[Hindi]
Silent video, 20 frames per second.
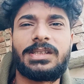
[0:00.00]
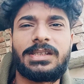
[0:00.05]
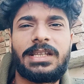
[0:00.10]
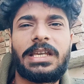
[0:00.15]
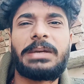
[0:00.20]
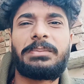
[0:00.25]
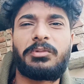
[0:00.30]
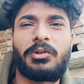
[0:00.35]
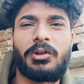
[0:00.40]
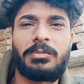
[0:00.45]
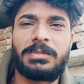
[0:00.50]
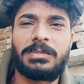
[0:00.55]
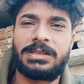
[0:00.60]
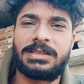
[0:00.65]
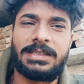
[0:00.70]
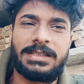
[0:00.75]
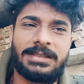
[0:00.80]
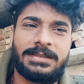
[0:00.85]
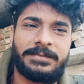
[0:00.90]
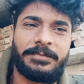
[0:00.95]
से यही प्रॉमिस
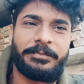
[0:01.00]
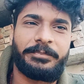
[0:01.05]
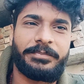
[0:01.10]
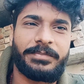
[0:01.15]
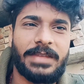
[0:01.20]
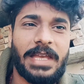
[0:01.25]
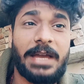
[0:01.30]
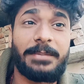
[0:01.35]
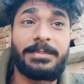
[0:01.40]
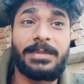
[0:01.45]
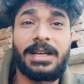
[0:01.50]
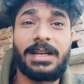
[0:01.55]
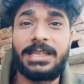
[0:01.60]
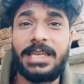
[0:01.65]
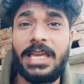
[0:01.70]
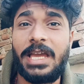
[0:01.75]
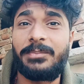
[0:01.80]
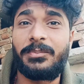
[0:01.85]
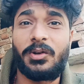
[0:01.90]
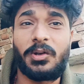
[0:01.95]
है आपका
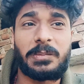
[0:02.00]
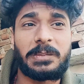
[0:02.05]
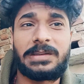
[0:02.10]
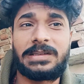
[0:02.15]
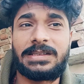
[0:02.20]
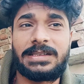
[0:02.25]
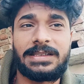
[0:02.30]
क्या प्रॉमिस